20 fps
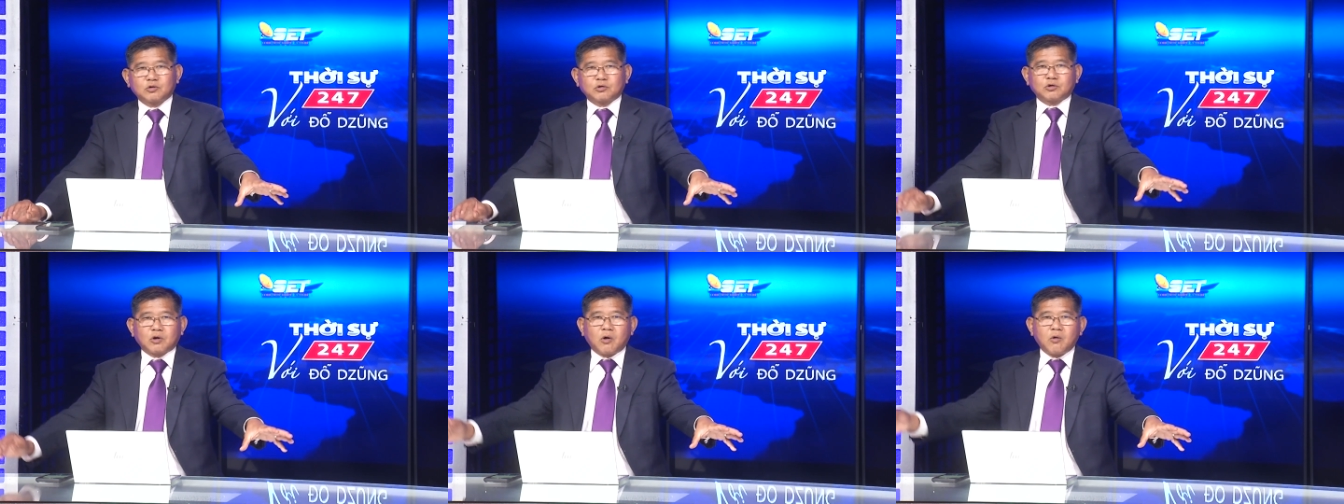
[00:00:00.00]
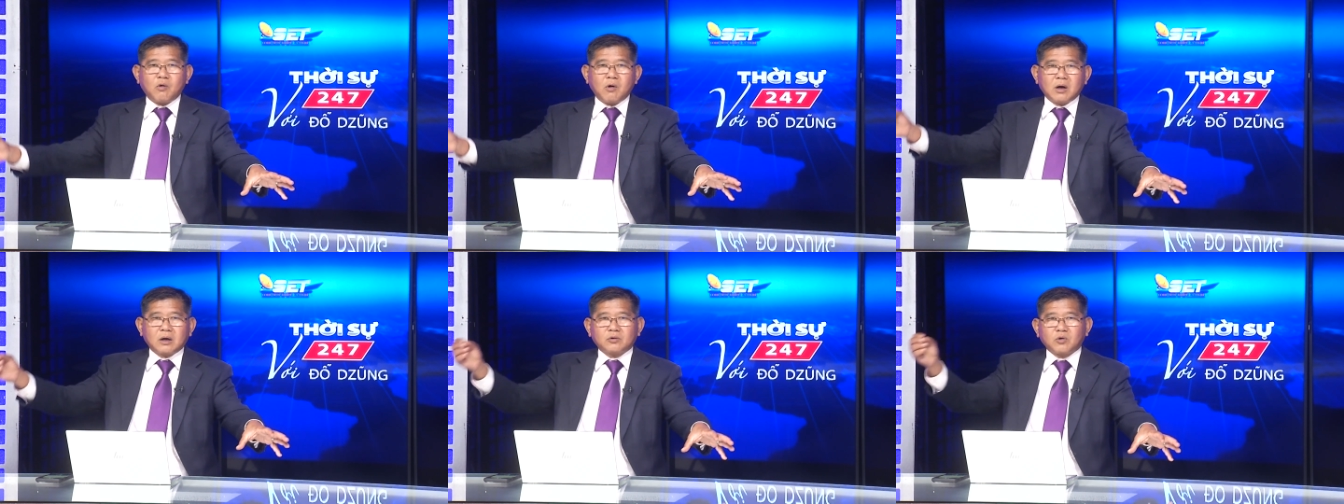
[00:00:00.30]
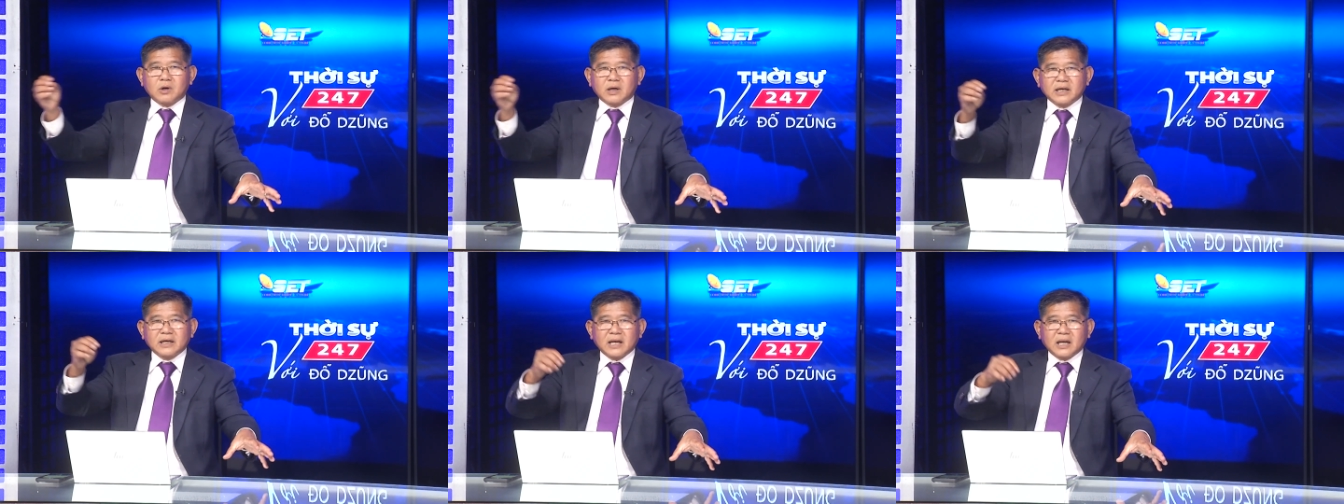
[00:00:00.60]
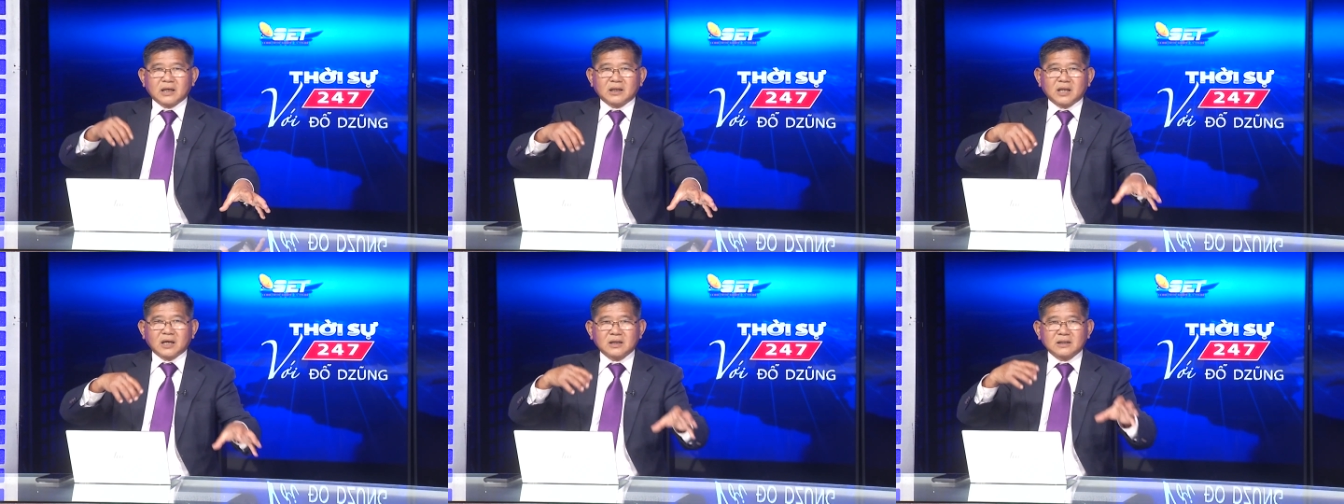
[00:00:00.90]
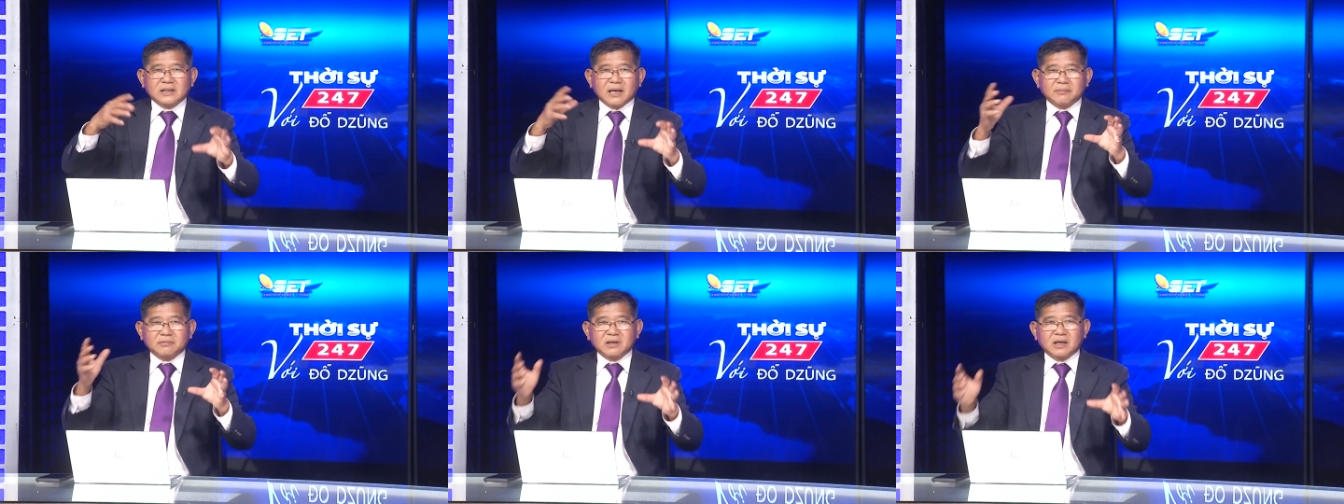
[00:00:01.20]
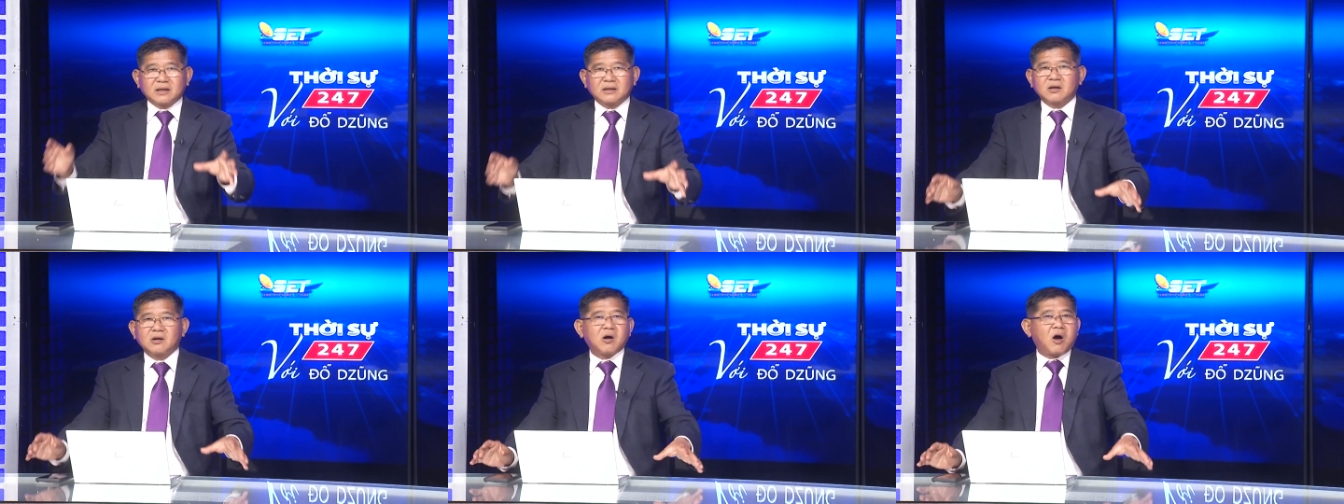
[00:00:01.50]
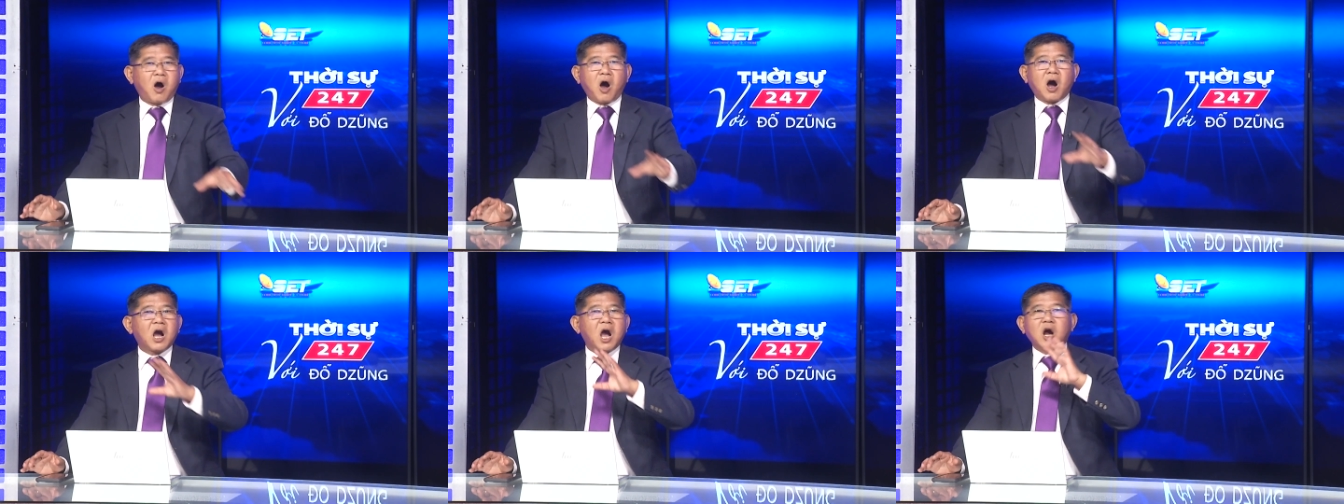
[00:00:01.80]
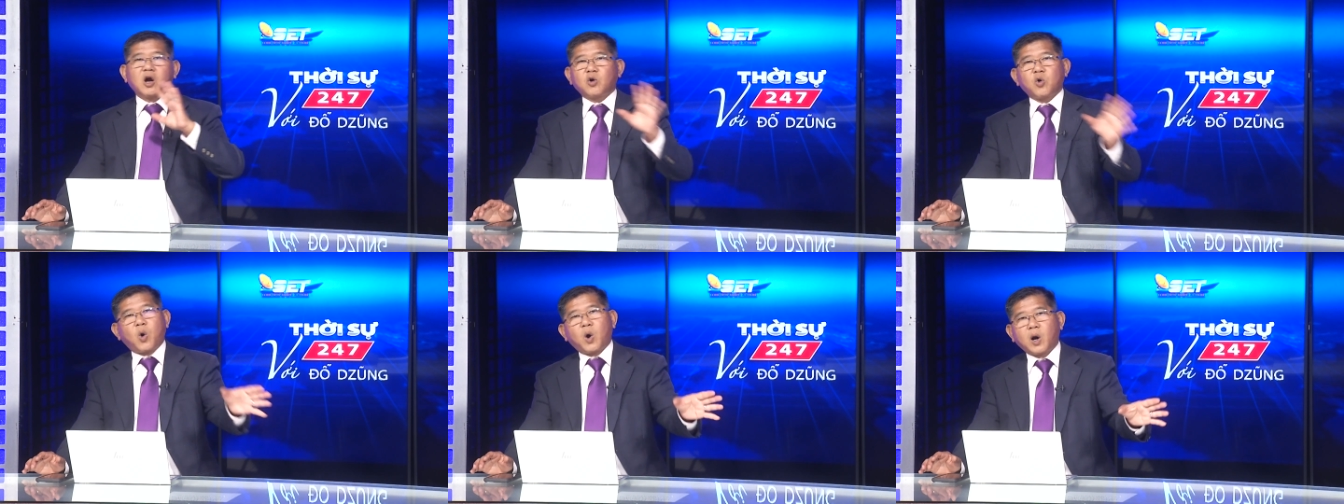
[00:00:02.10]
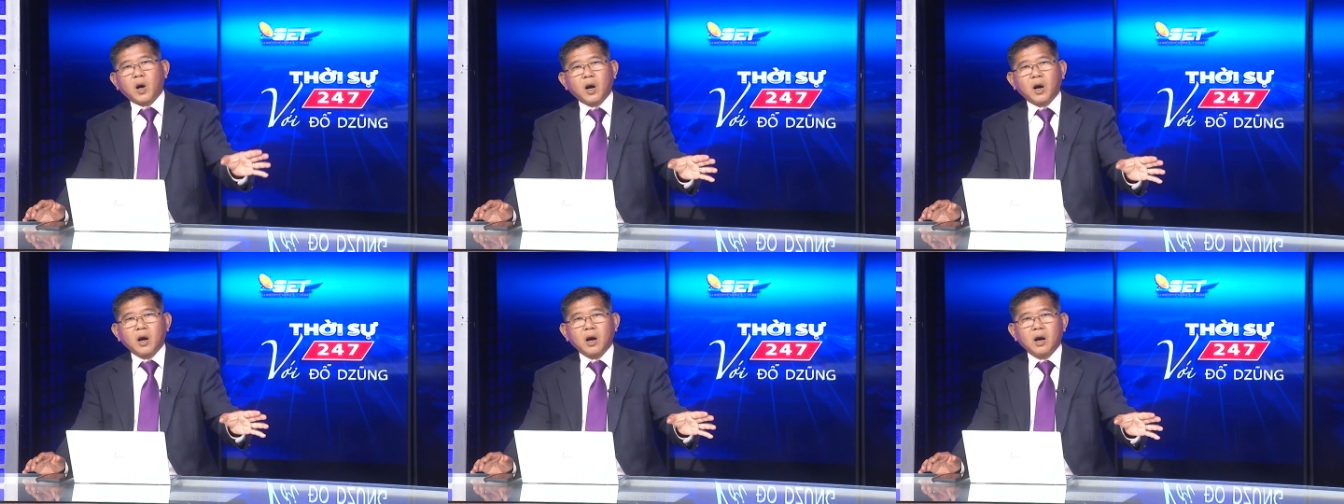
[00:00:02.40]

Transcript: tôi cho uống thuốc Kinh thử xem như, họ ngừng luôn.